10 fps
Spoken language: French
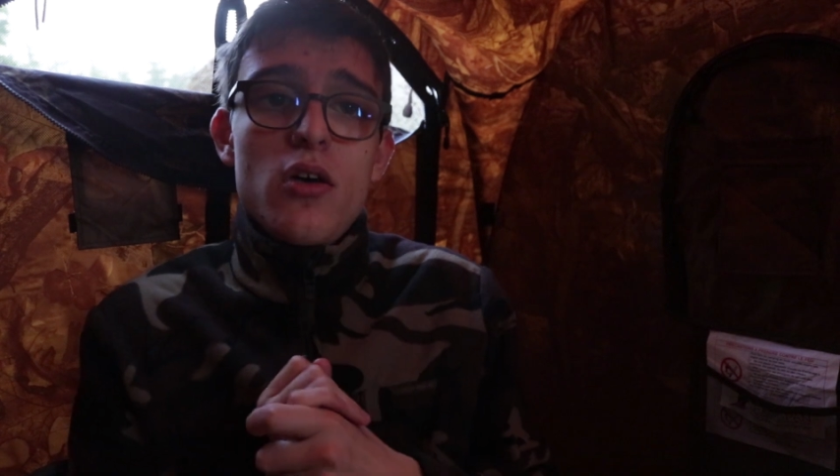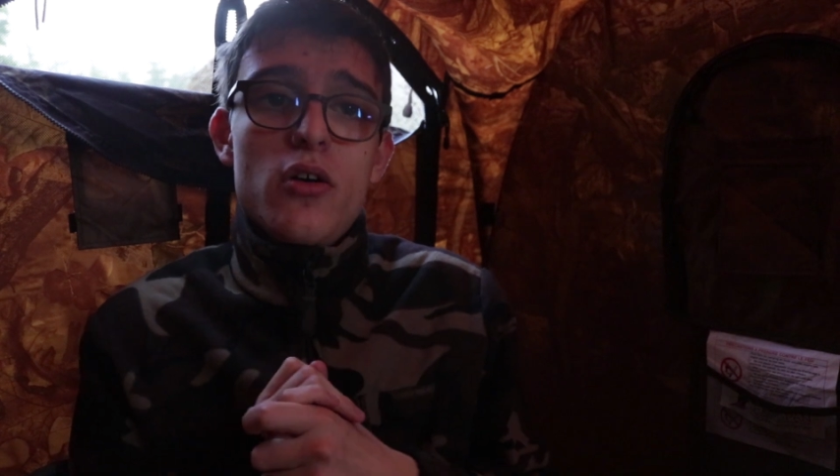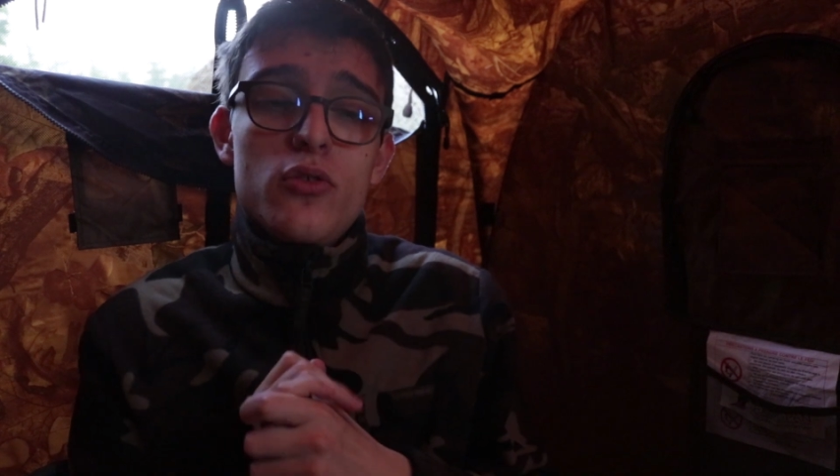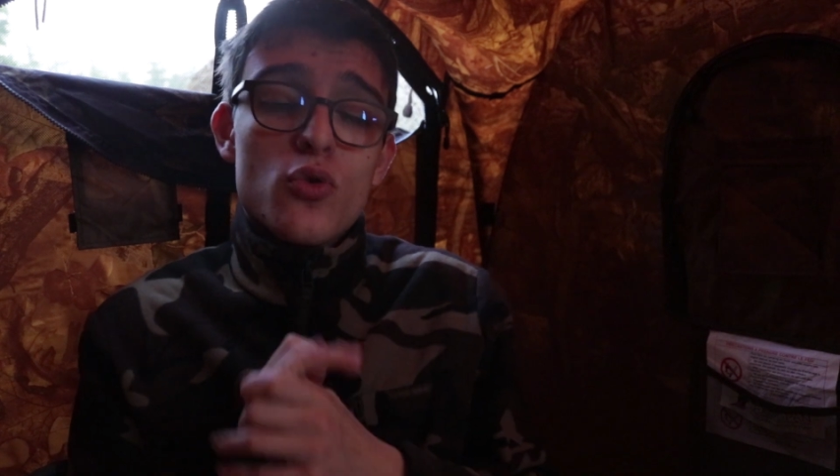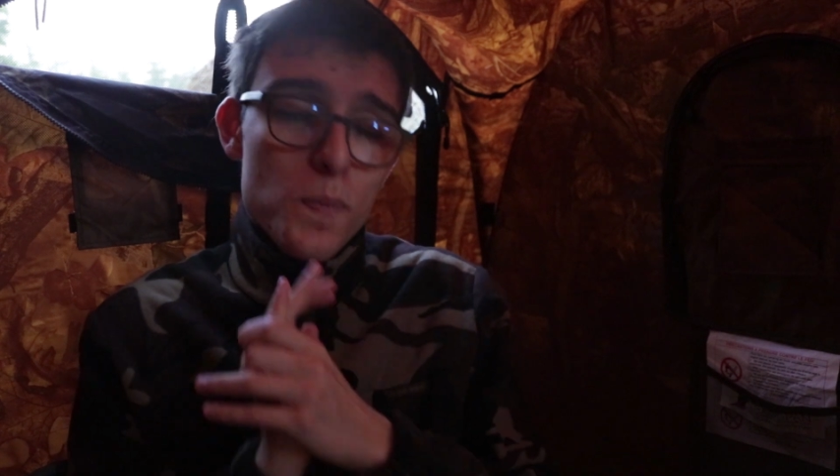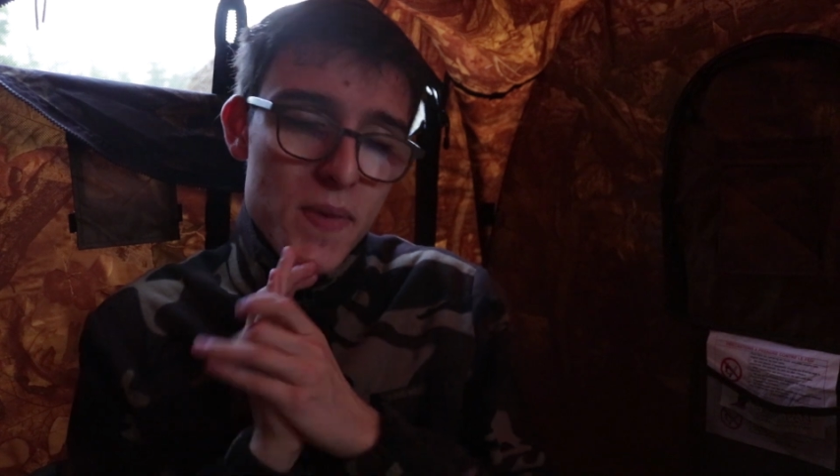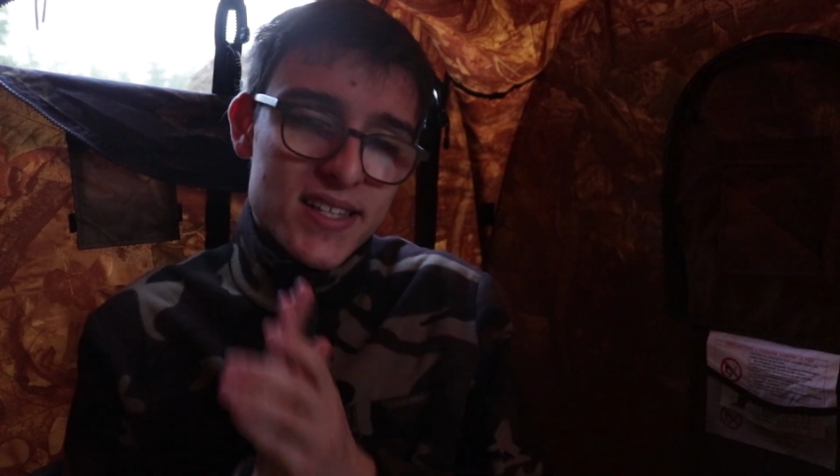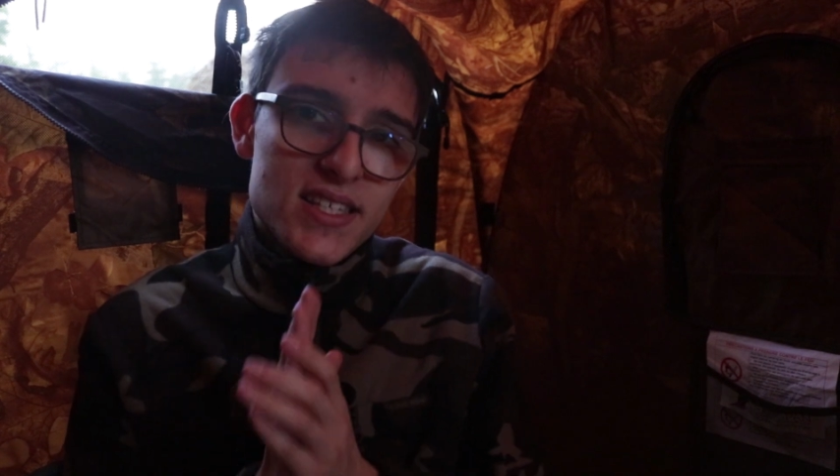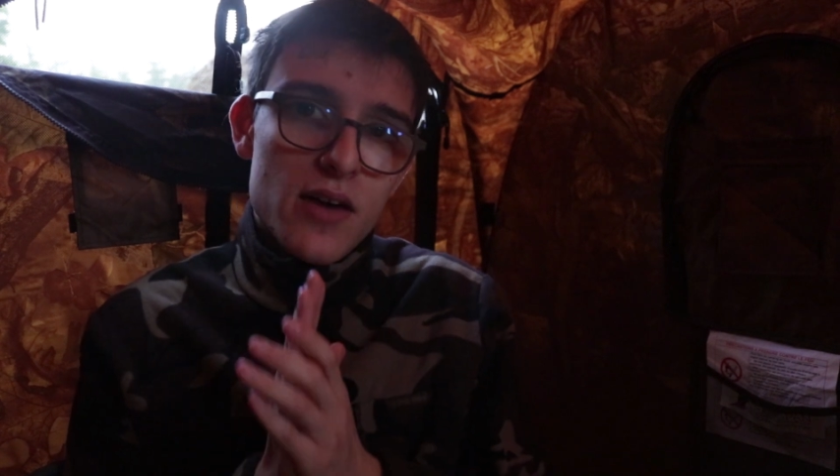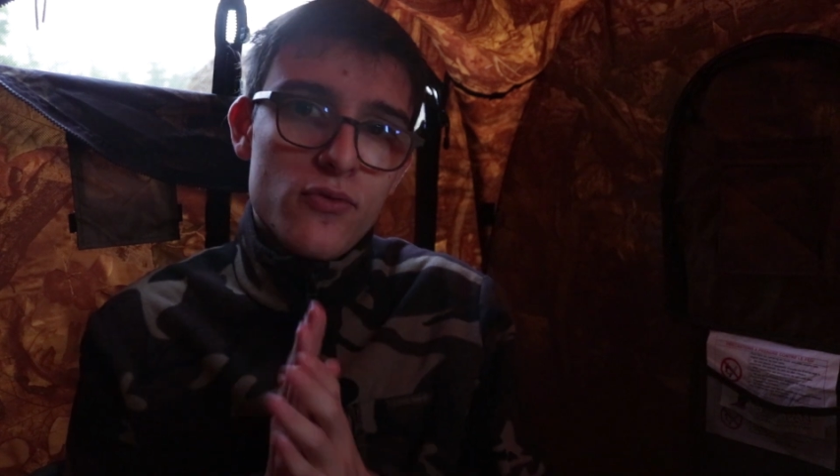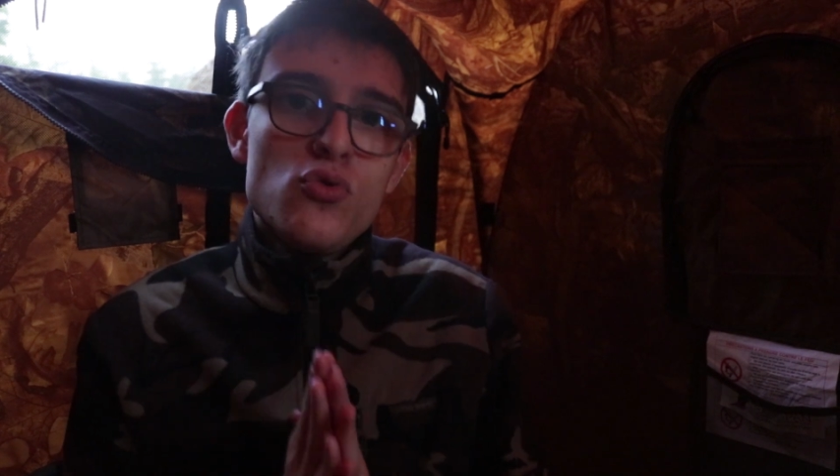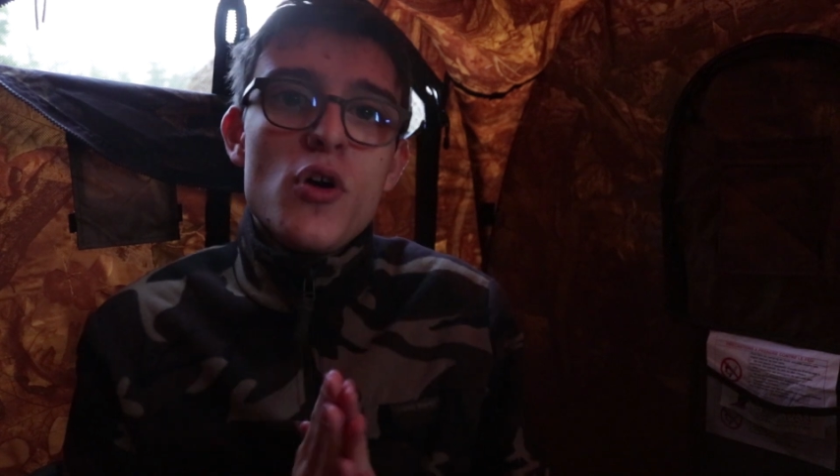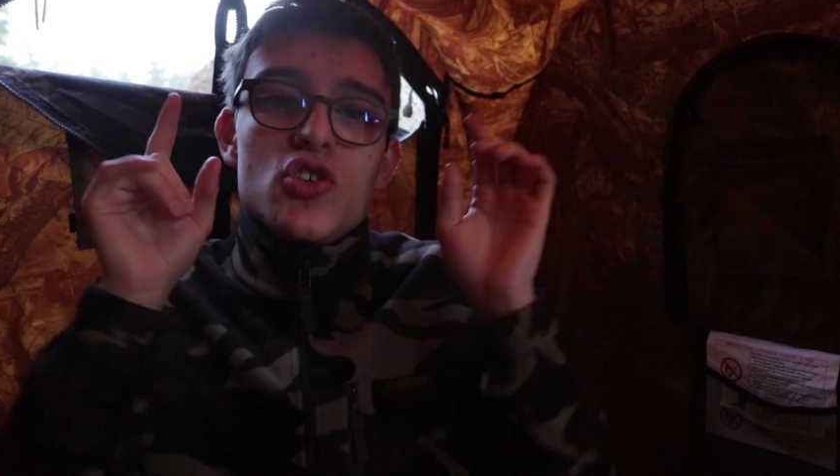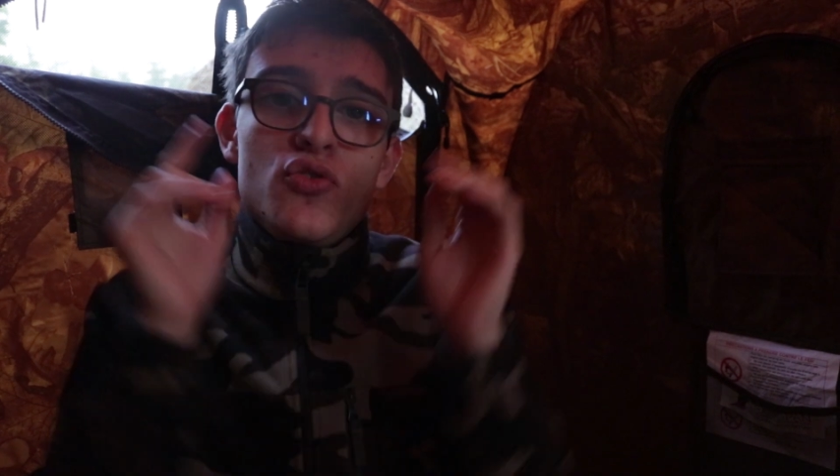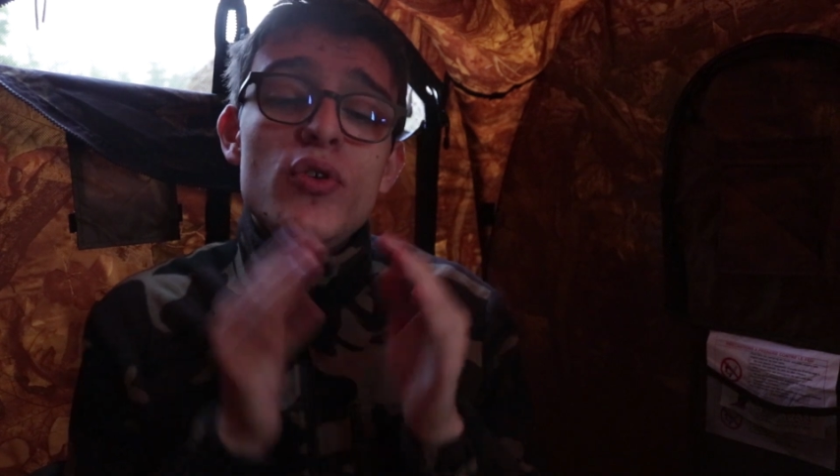Euh, donc merci à vous.
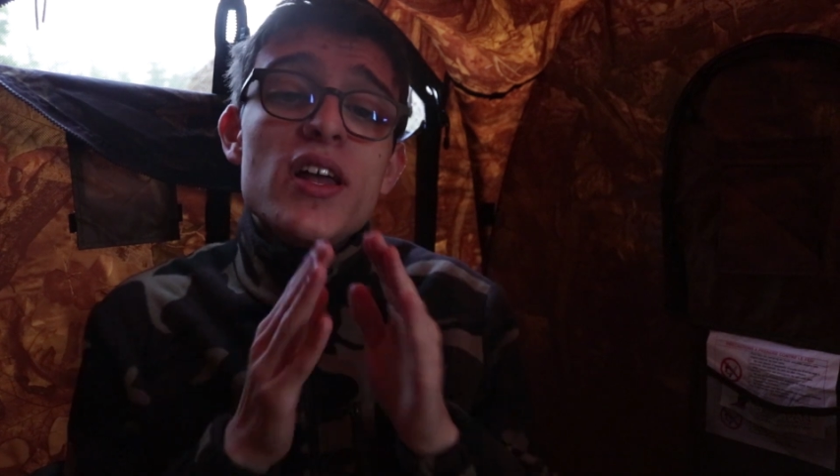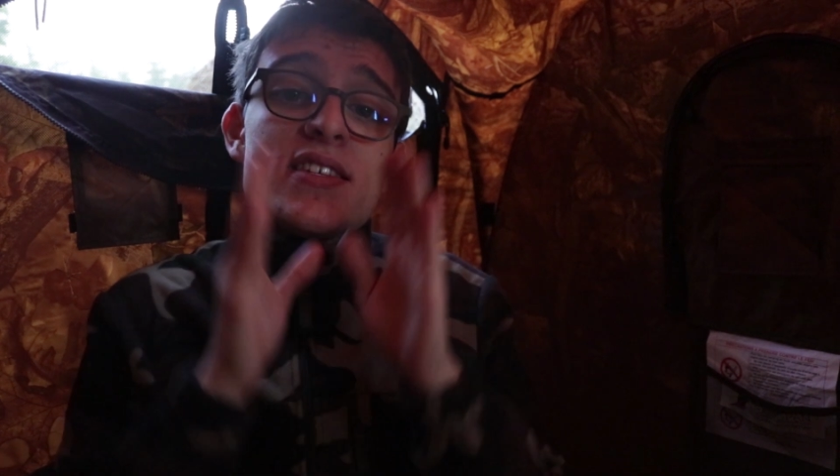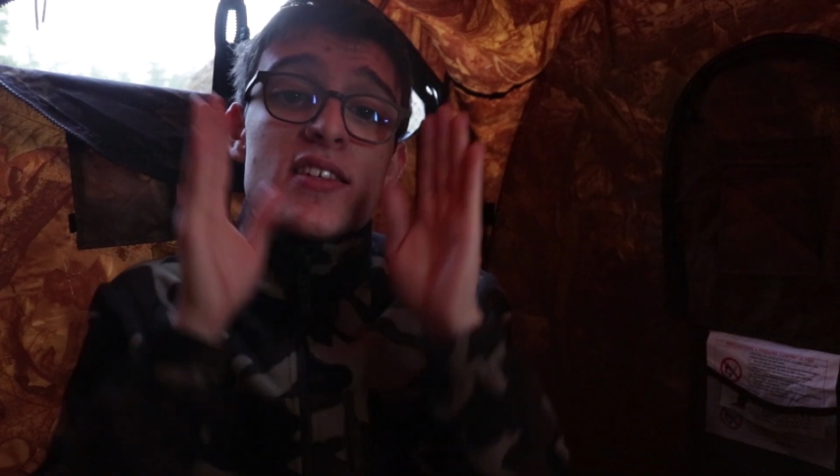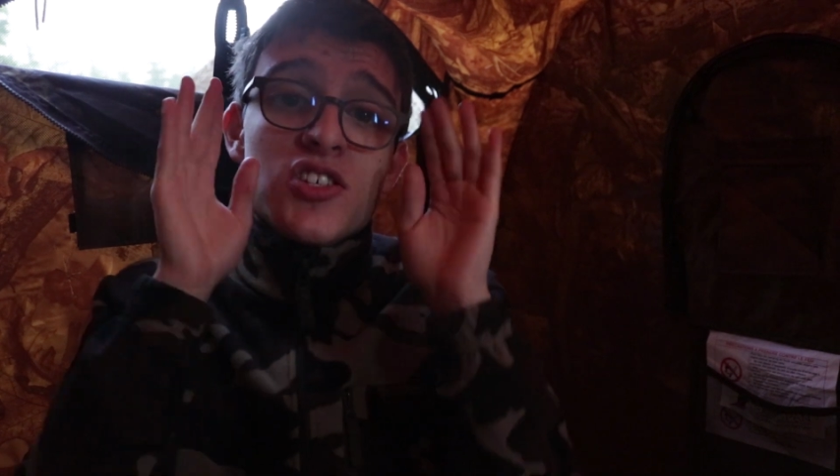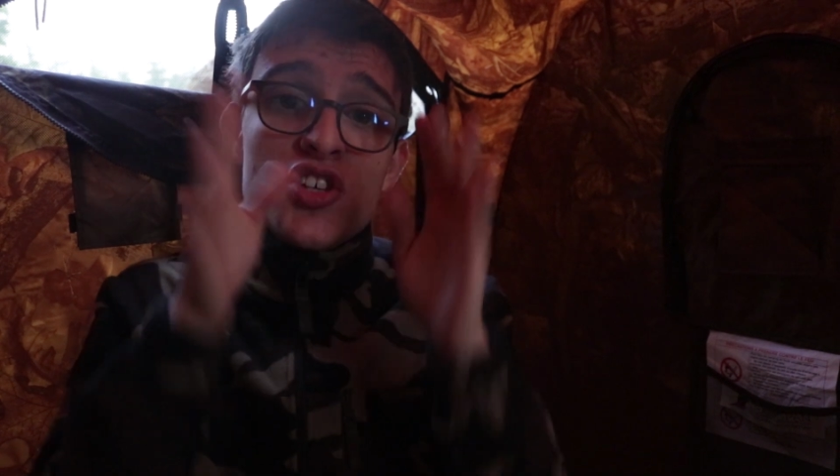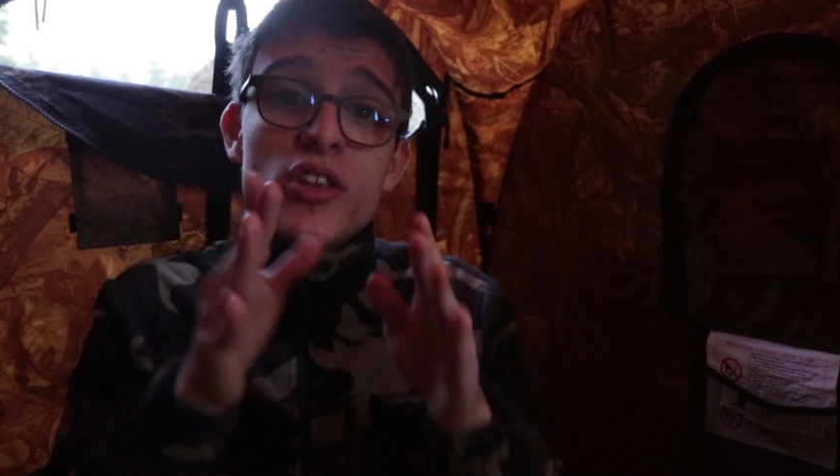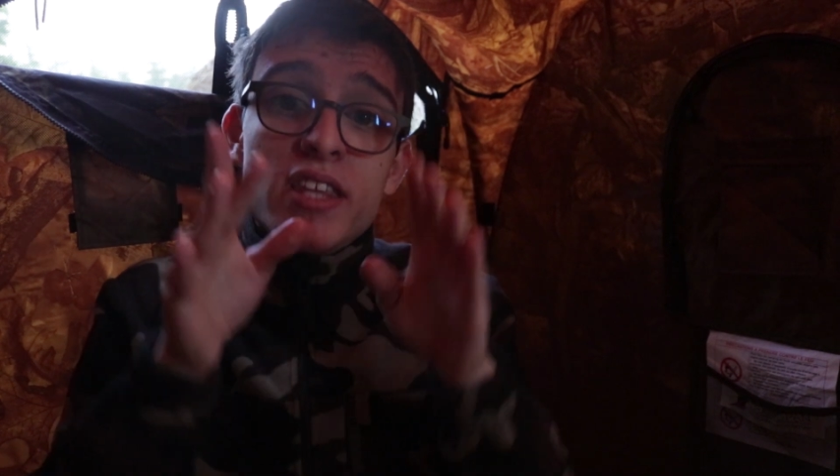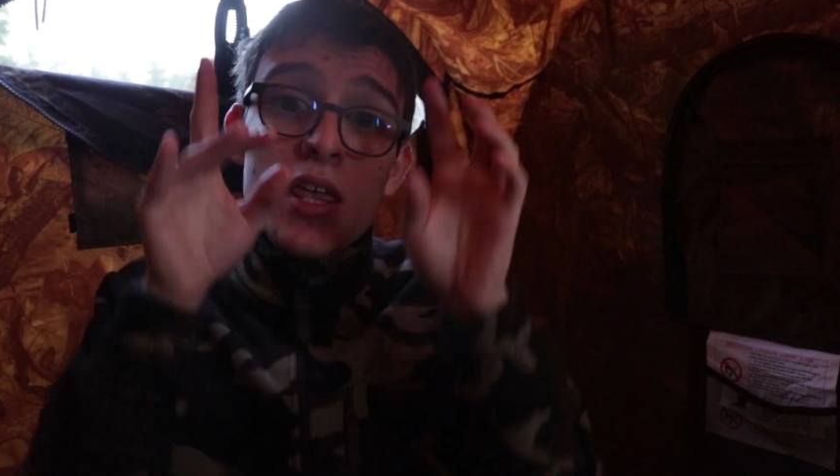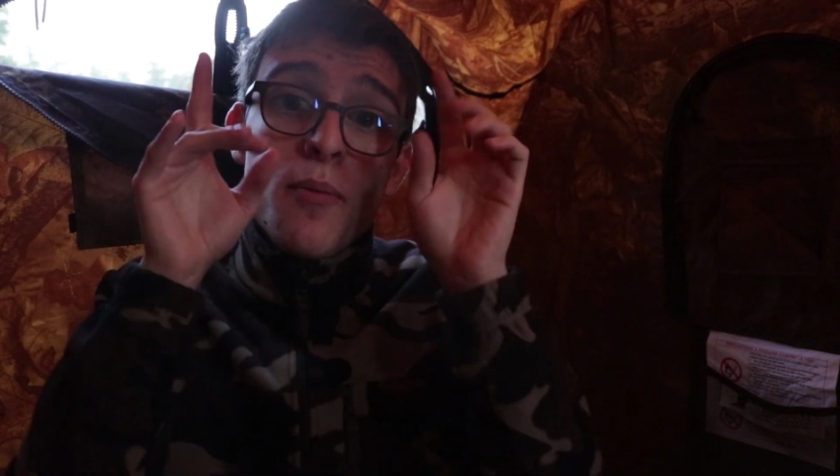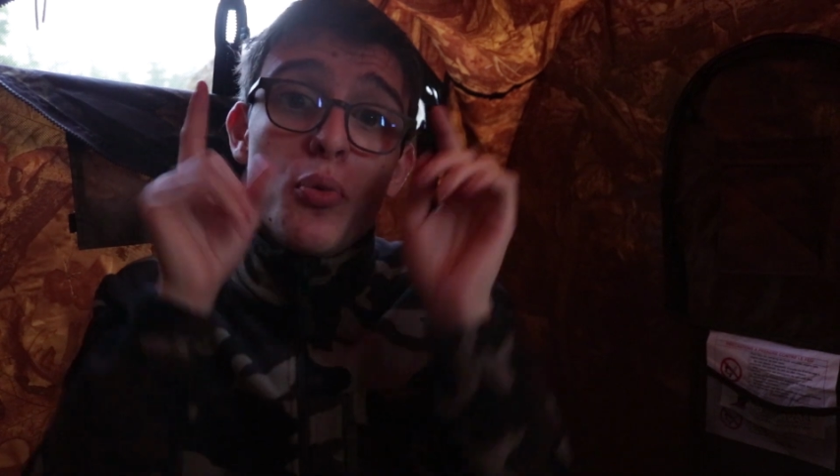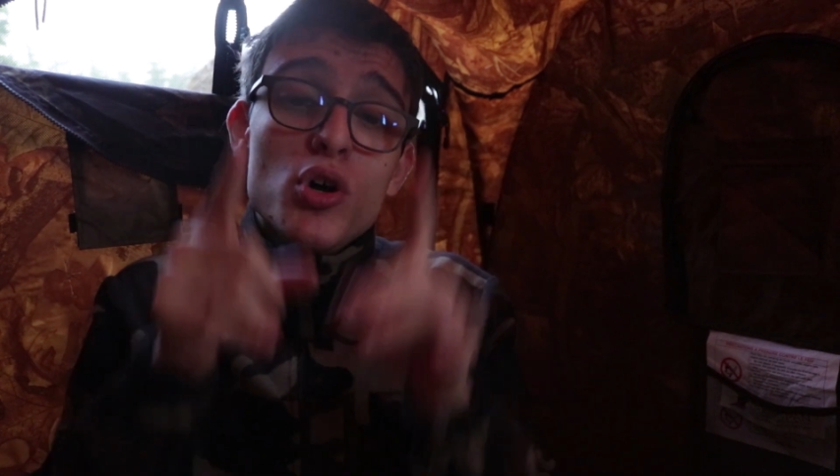Je vous laisse, sortez,